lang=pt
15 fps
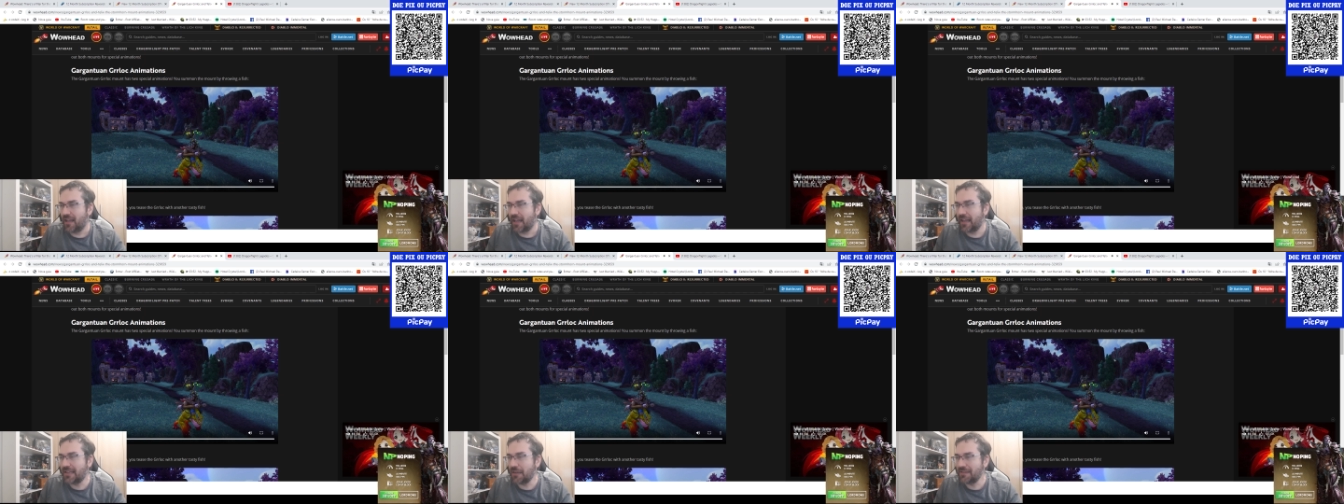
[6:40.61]

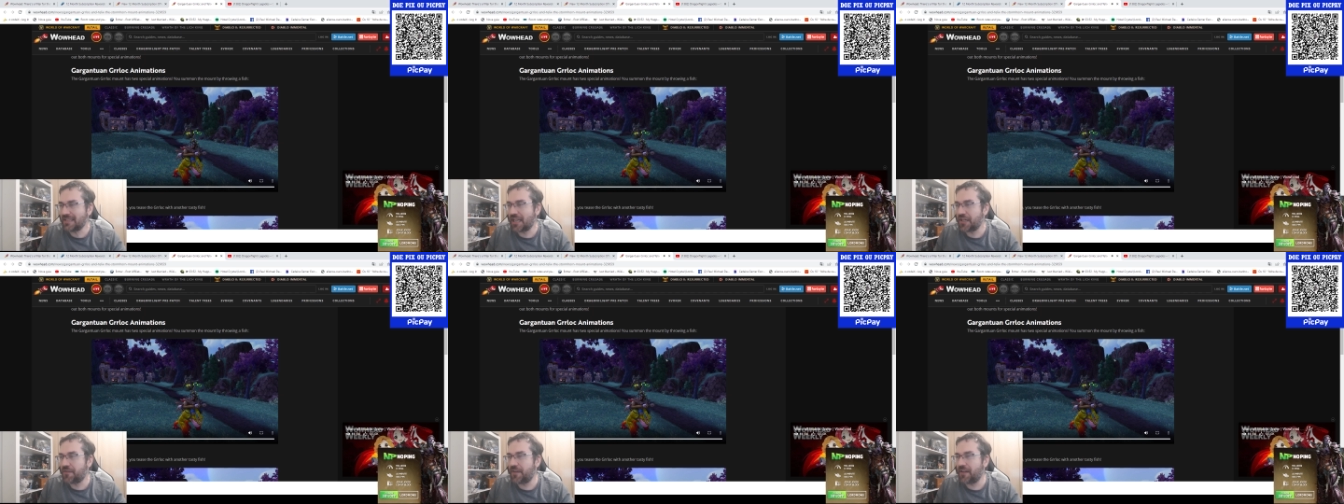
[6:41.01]
Então
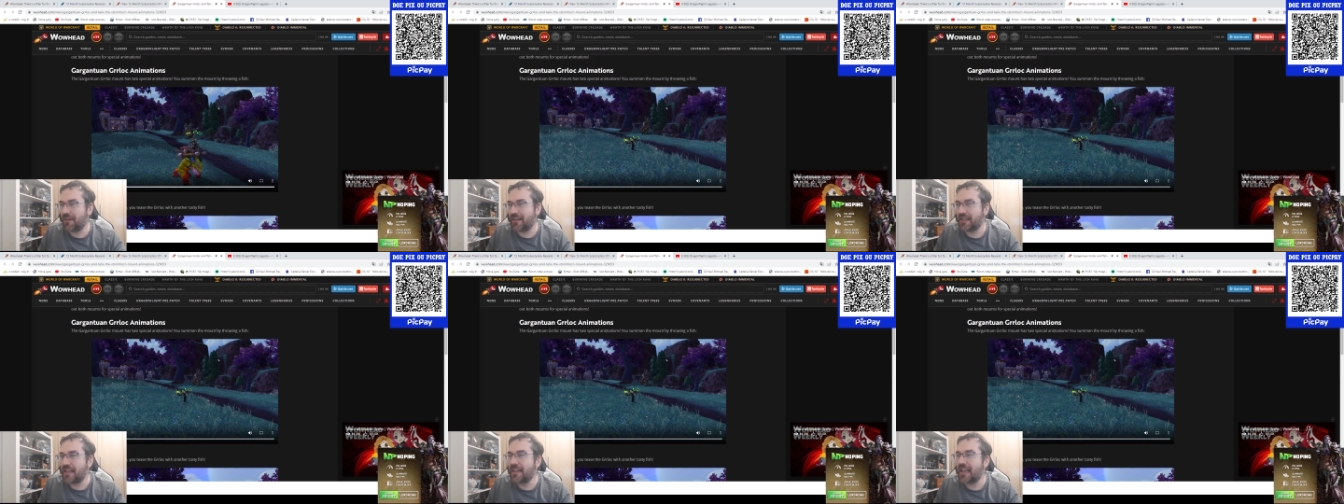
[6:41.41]
vocês viram
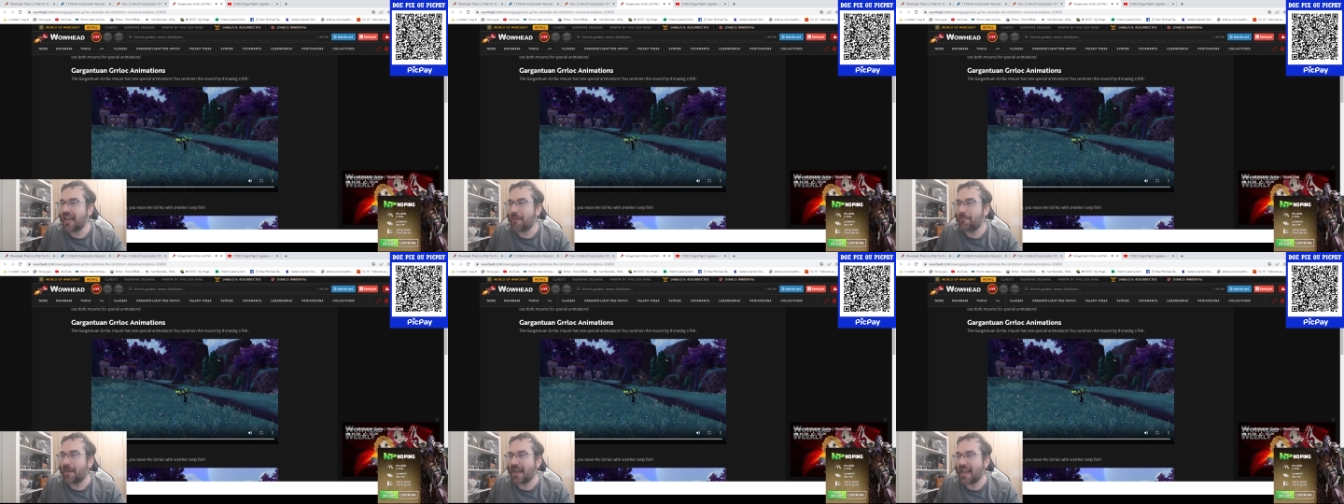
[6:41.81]
aqui que ele
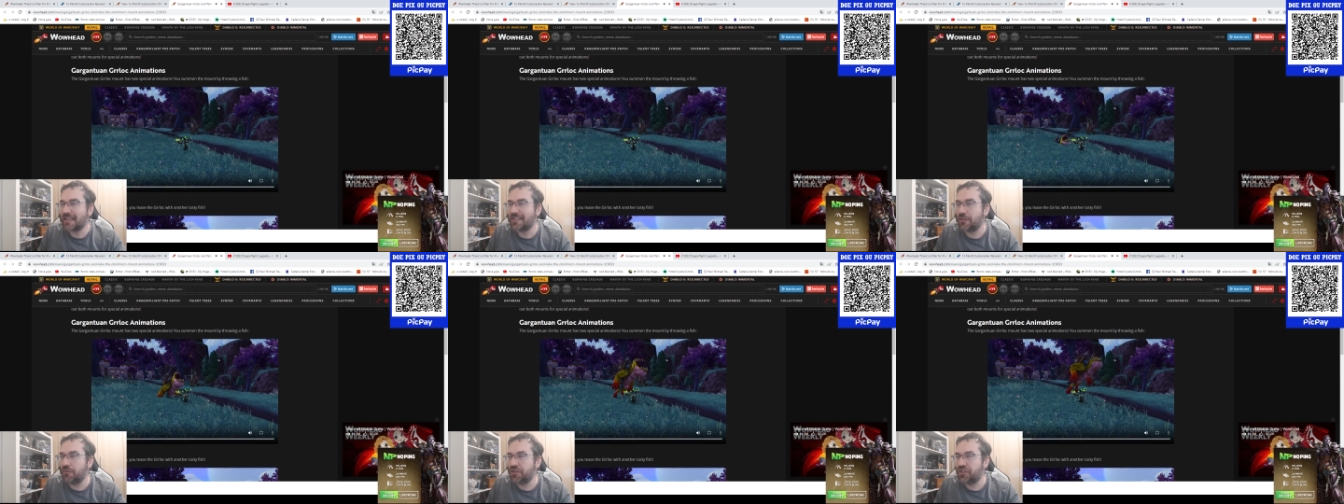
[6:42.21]

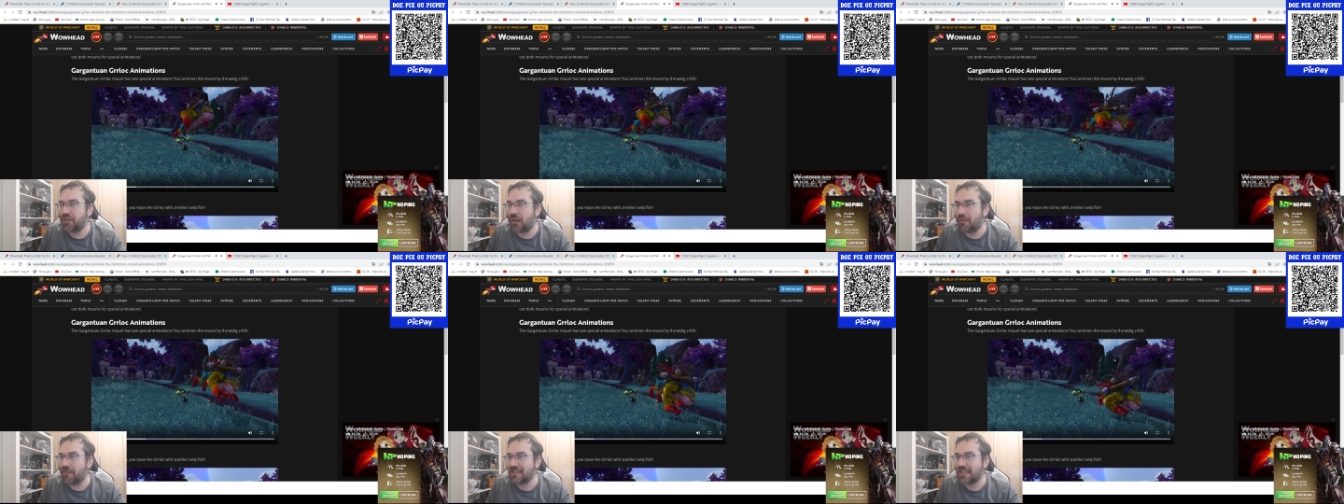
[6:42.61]
aparece do
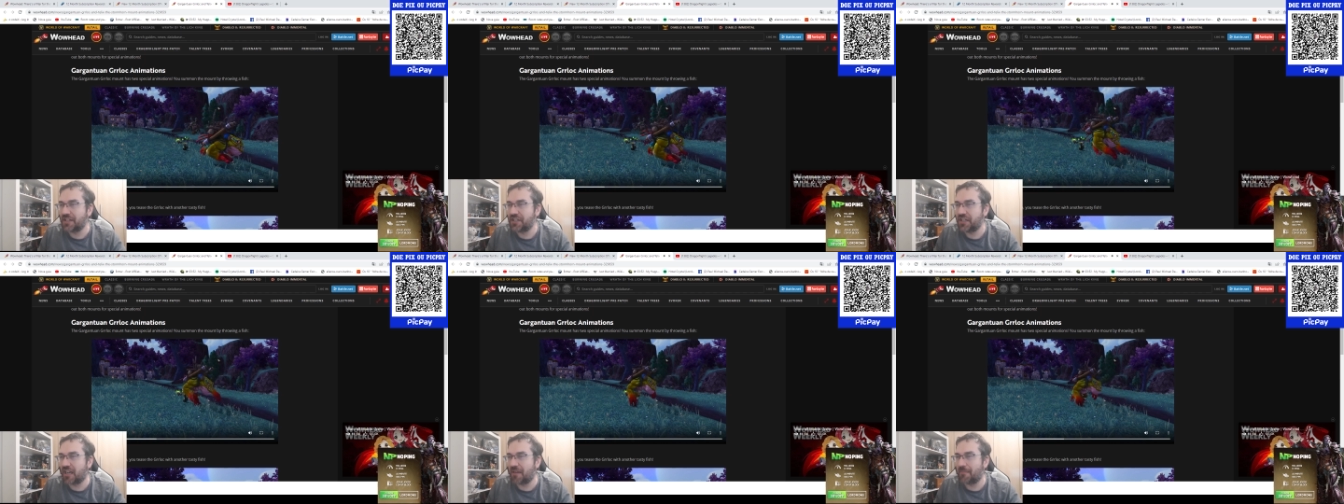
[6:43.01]
chão, você
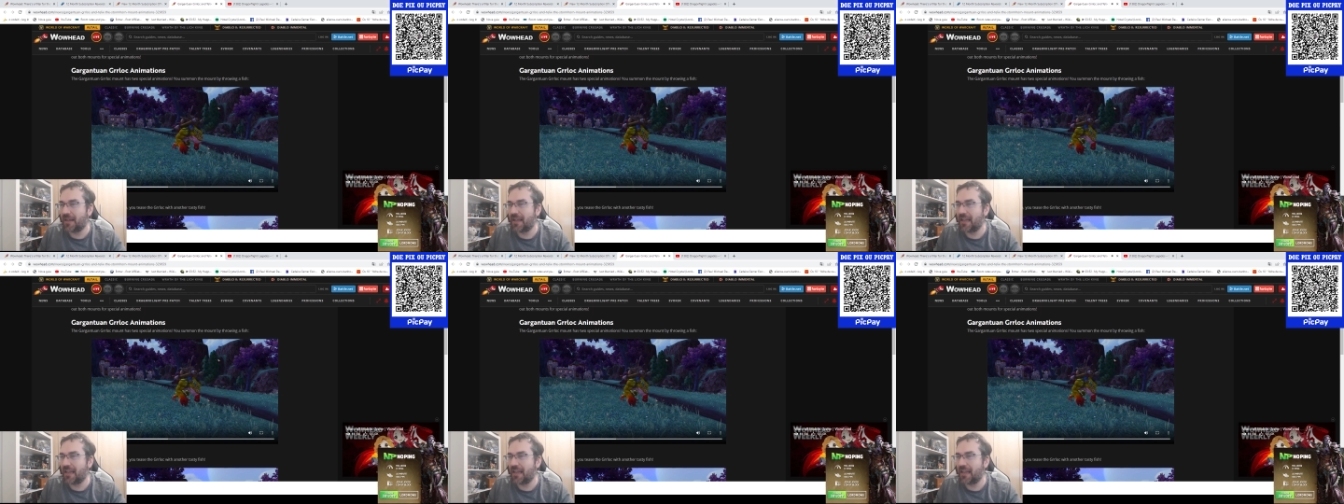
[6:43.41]
chama.